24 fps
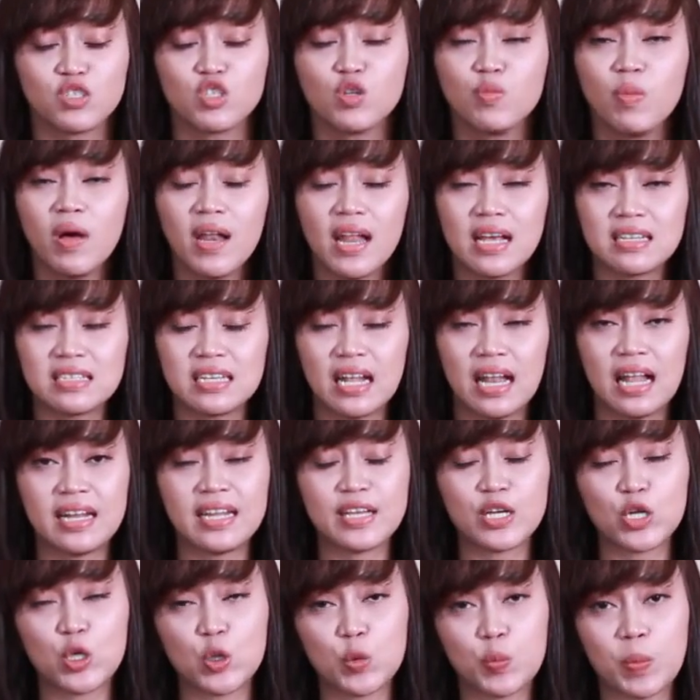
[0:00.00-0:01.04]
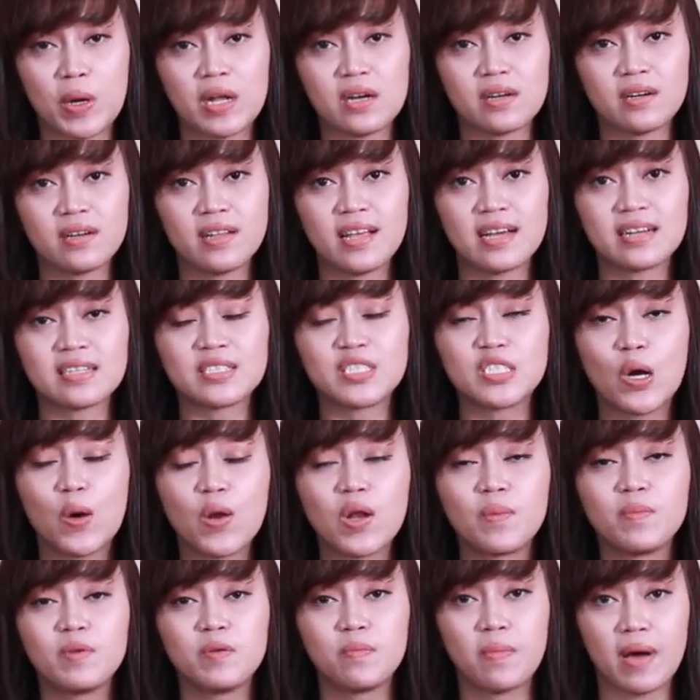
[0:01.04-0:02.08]
Cobalah jalani kehidupan yang
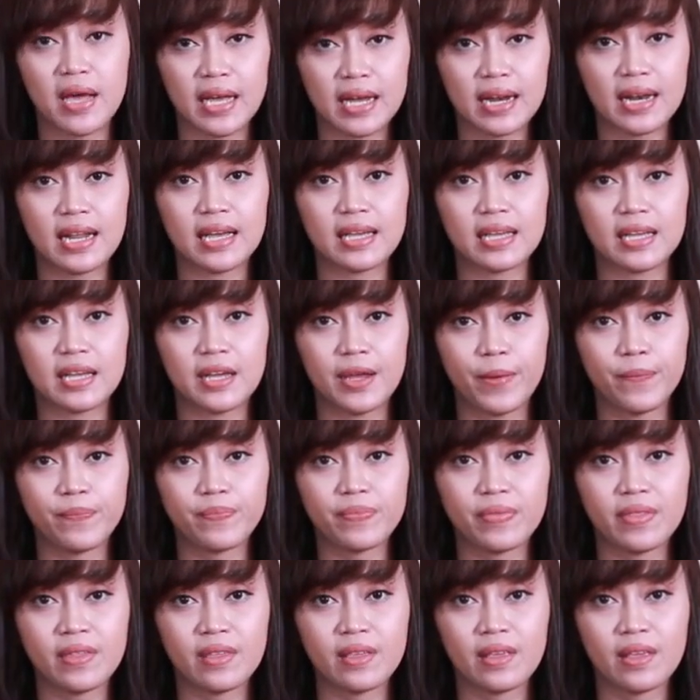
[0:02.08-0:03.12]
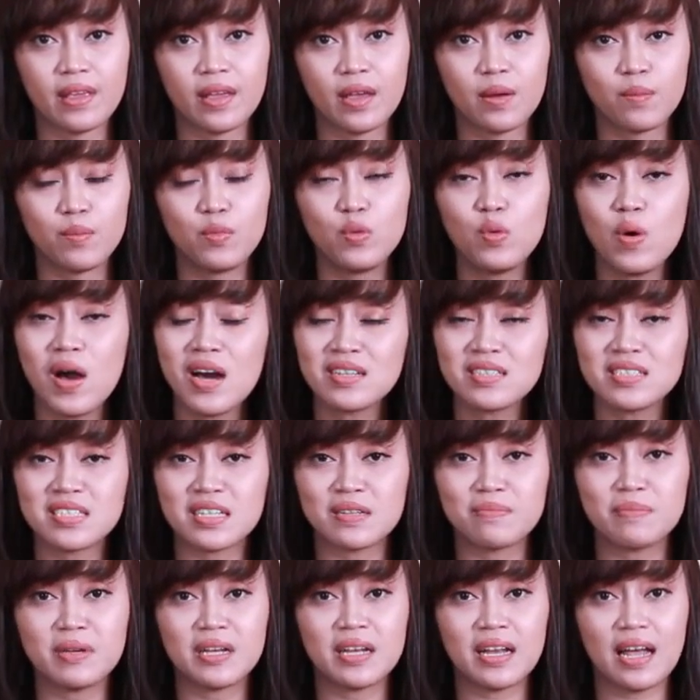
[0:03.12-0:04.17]
jauh lebih baik lagi. Buang
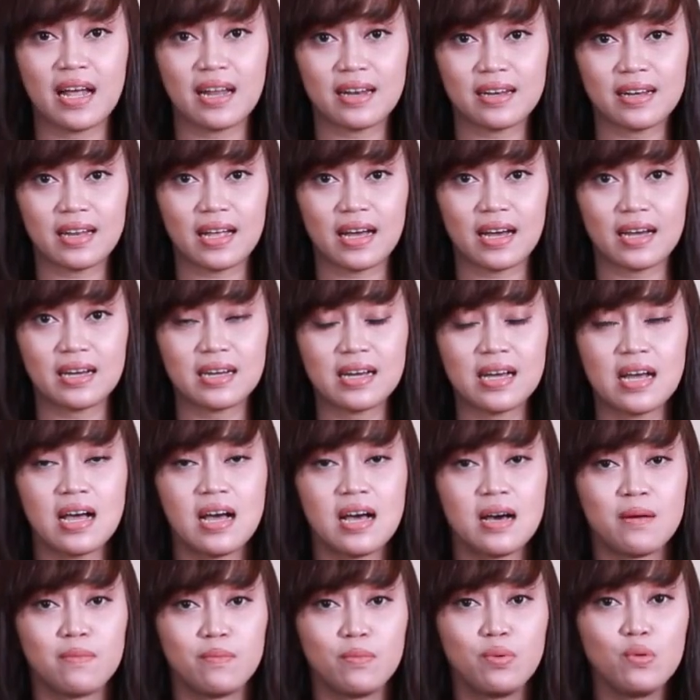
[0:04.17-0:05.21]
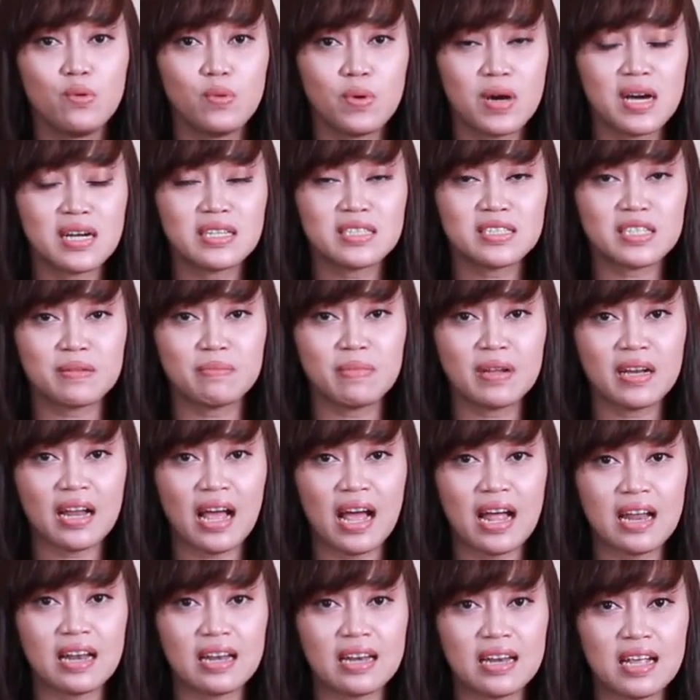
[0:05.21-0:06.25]
cermin Anda. Buang cermin
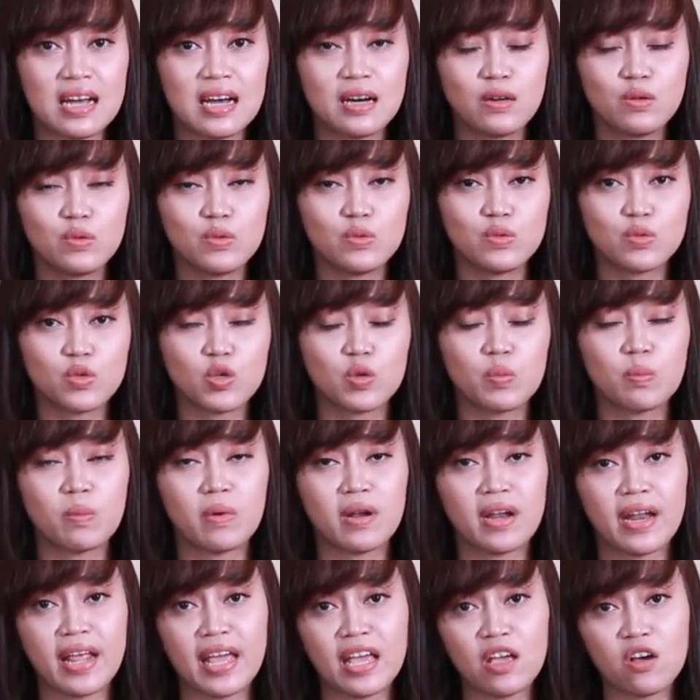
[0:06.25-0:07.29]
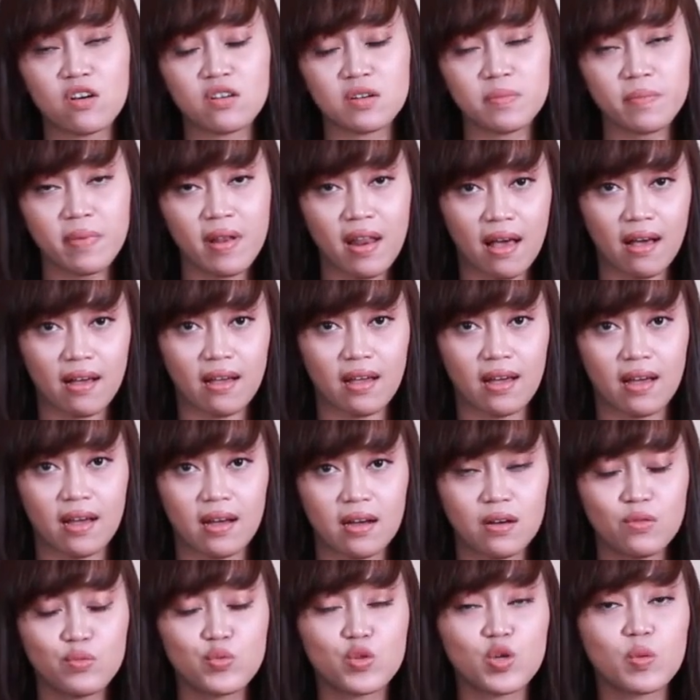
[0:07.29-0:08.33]
Anda untuk menengok ke belakang,
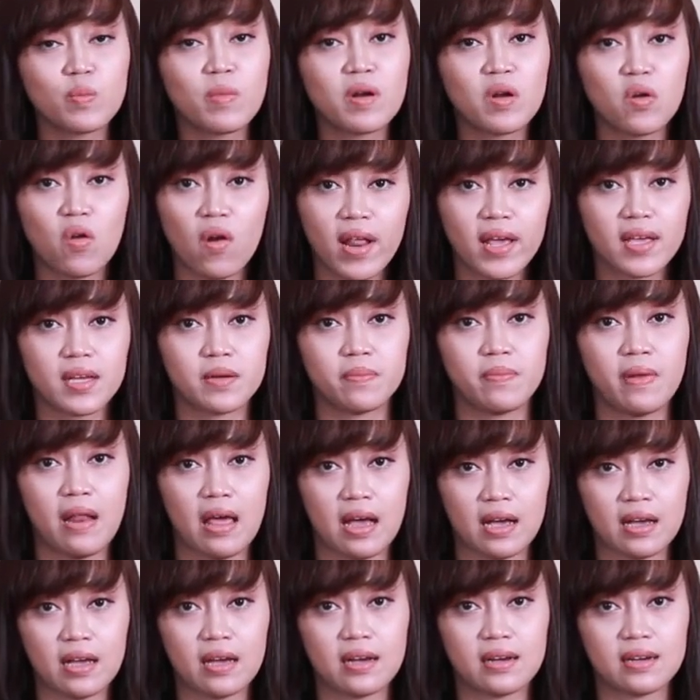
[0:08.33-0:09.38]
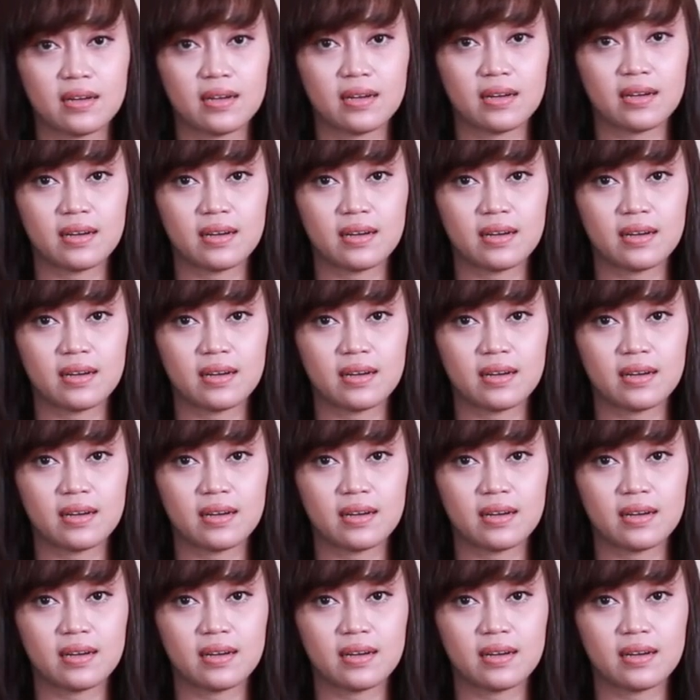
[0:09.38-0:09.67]
untuk menoleh ke belakang.